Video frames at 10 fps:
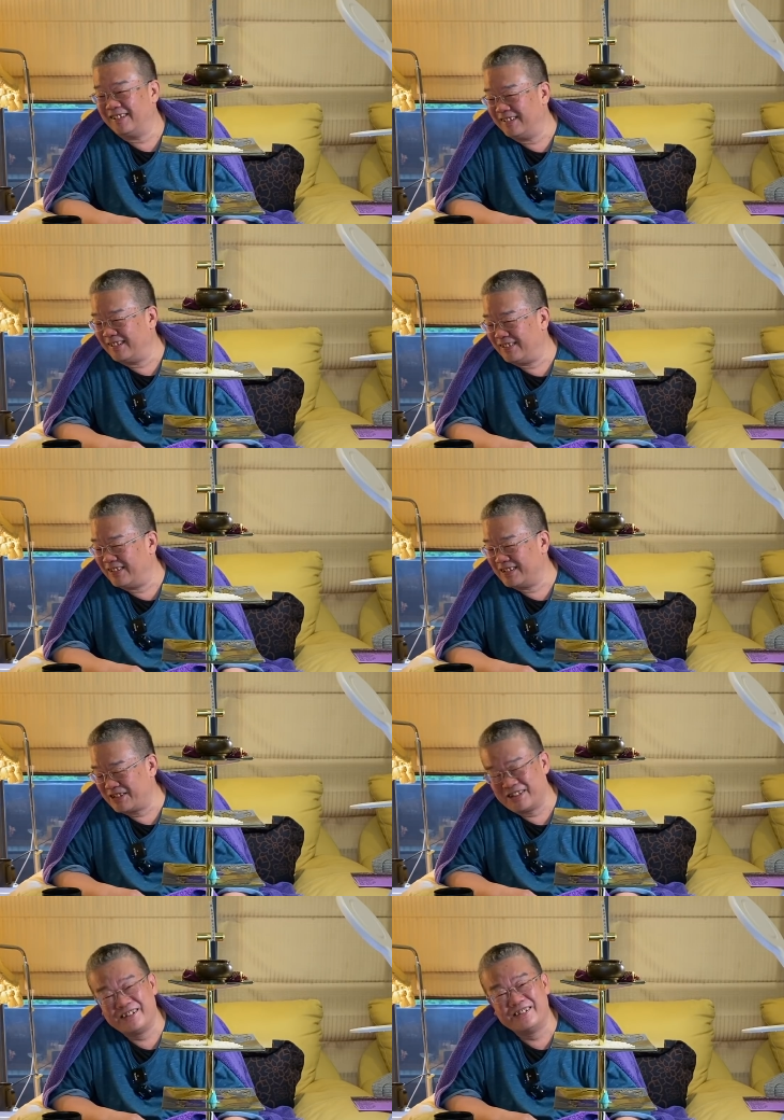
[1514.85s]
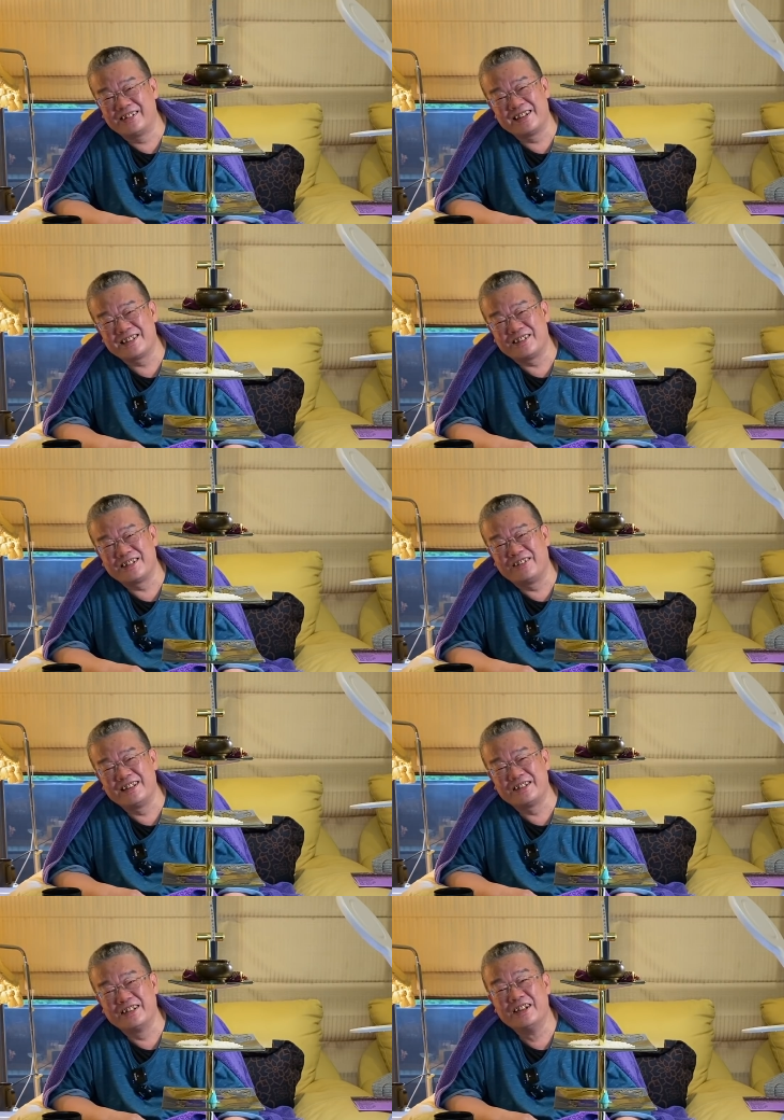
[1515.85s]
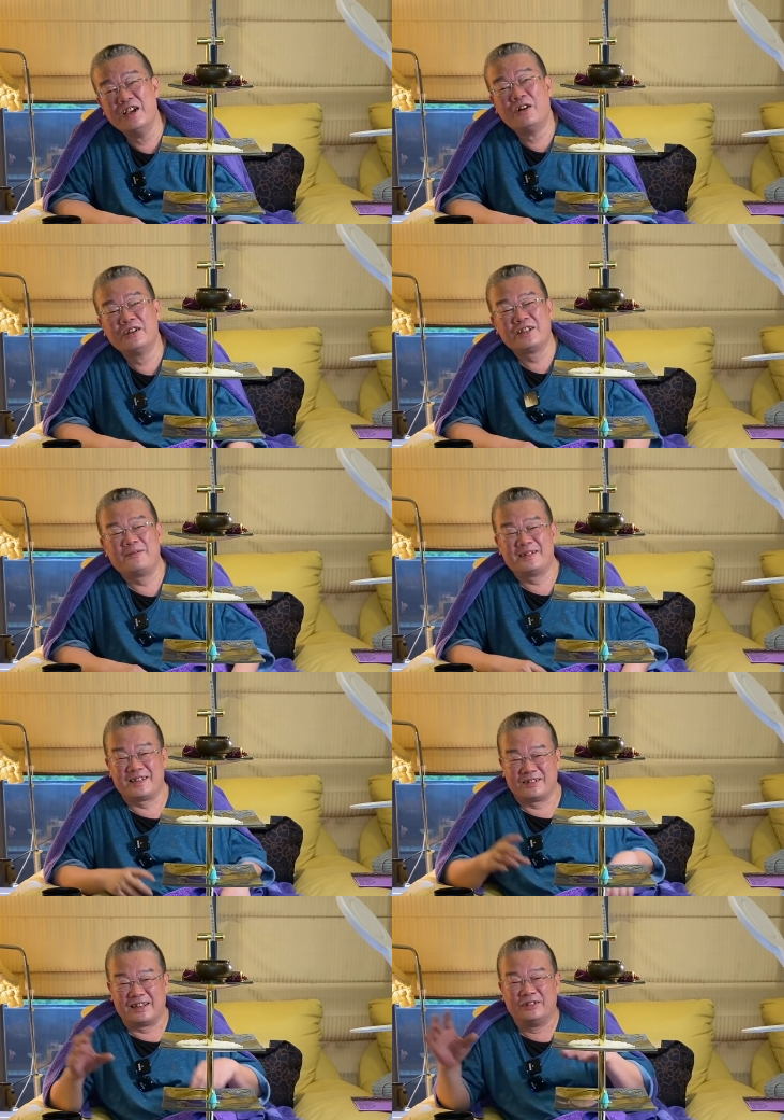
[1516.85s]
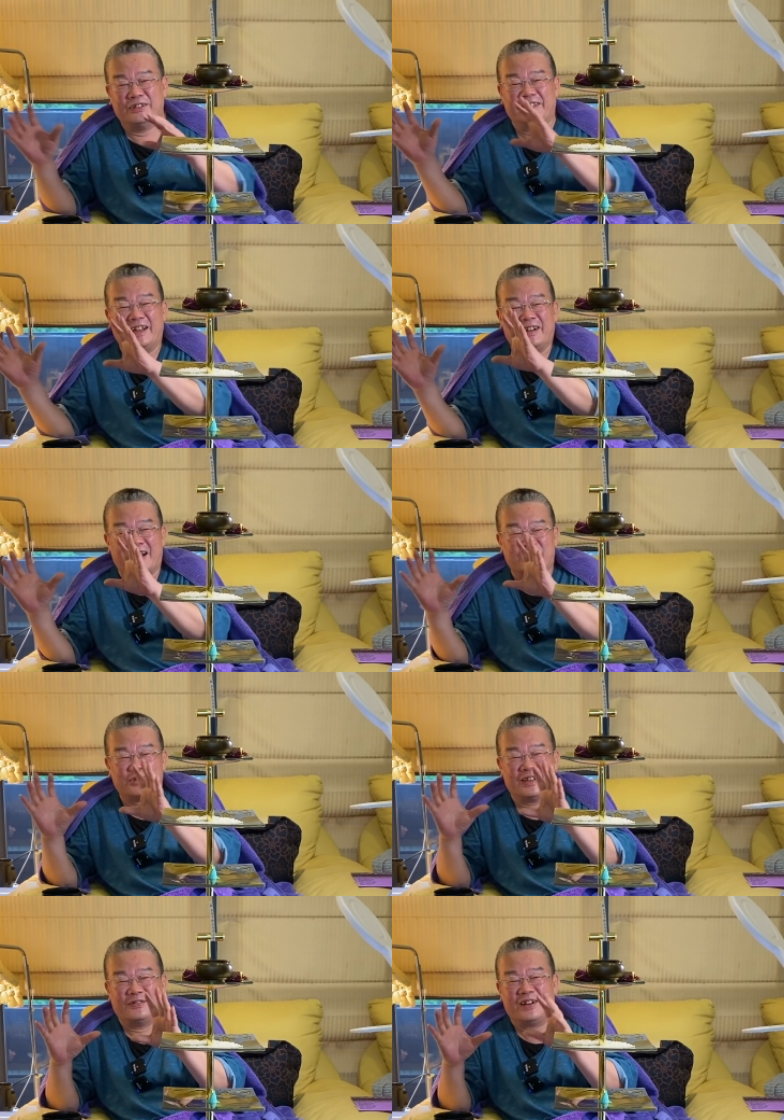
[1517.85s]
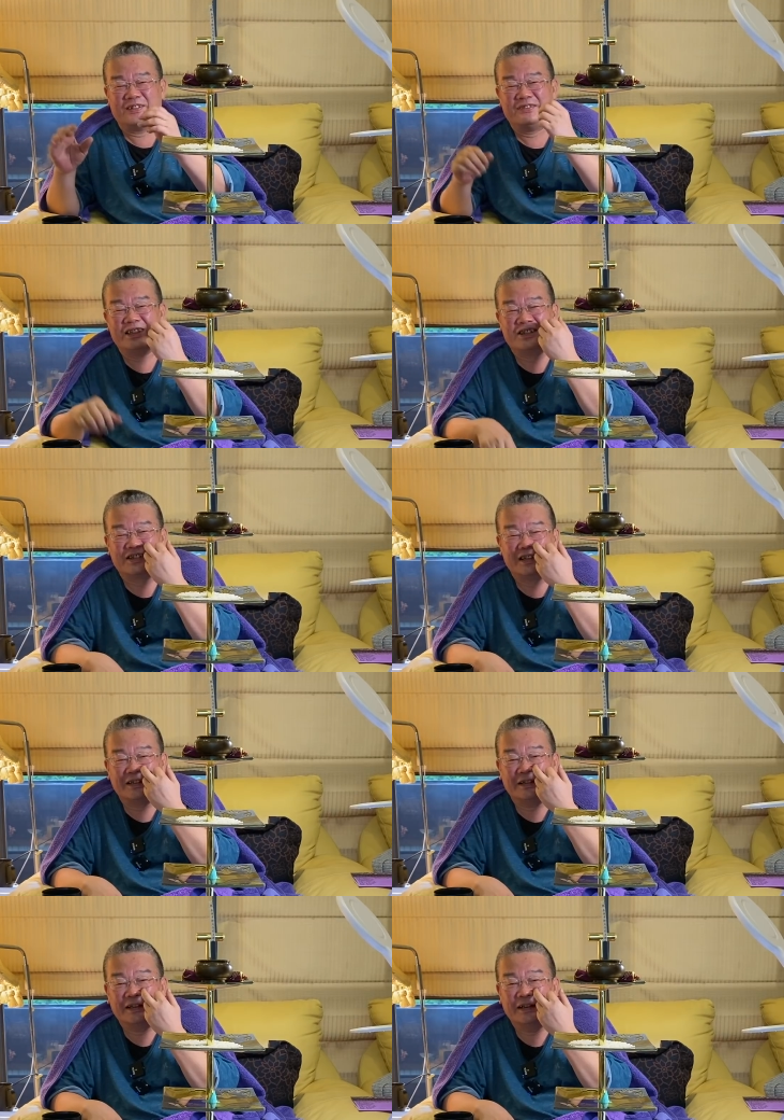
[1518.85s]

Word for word: 我觉得我跟早上完全，我只要把早上录影带拿出来放一遍就可以了。